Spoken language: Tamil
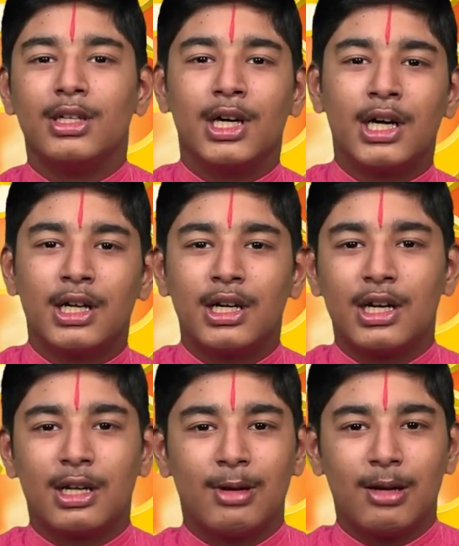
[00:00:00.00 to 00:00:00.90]

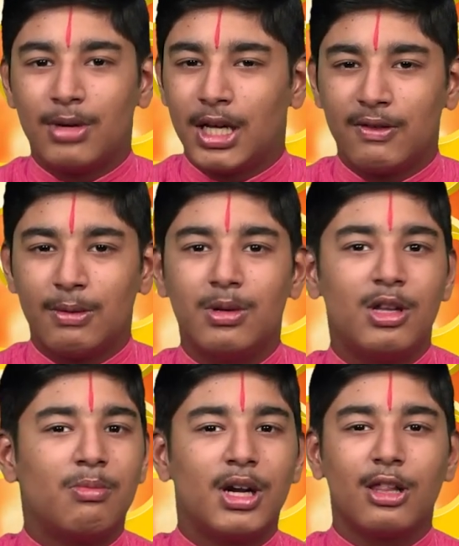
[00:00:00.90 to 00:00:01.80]
ஞானானந்தமயம் தேவம்
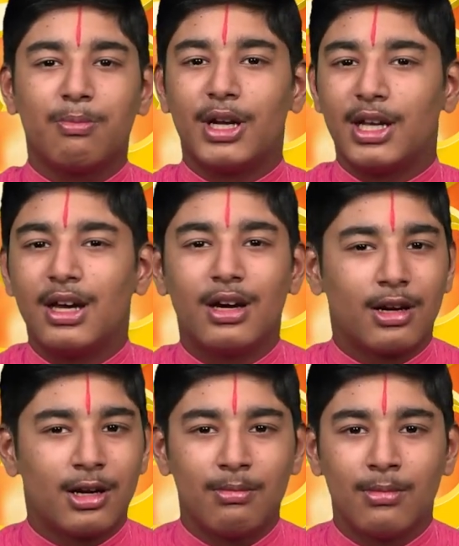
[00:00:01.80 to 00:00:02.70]
நிர்மல
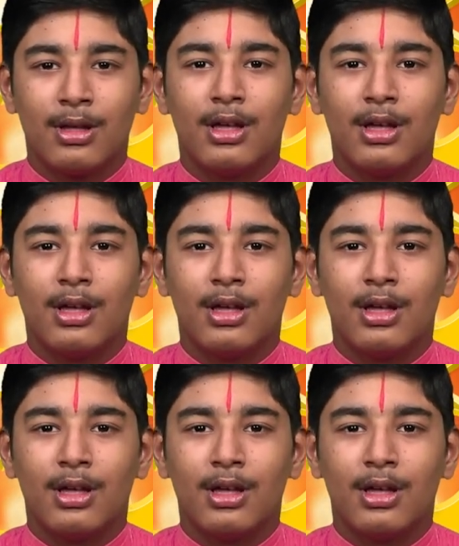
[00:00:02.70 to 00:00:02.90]
ஸ்பட்டிகாகிருடம்